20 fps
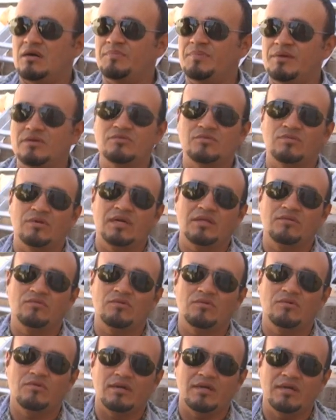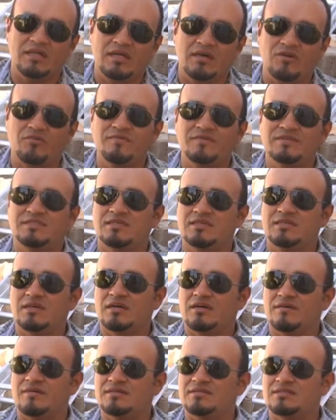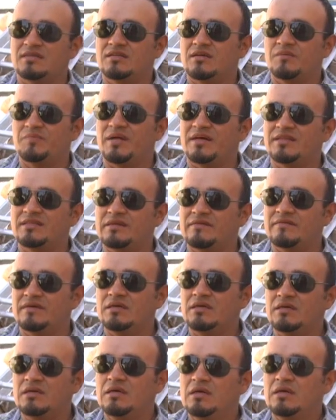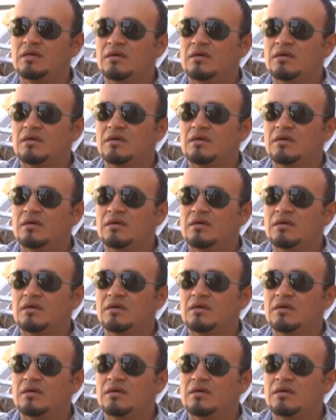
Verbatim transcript: aperturando lo que es la oficina que va a ser de Plan TV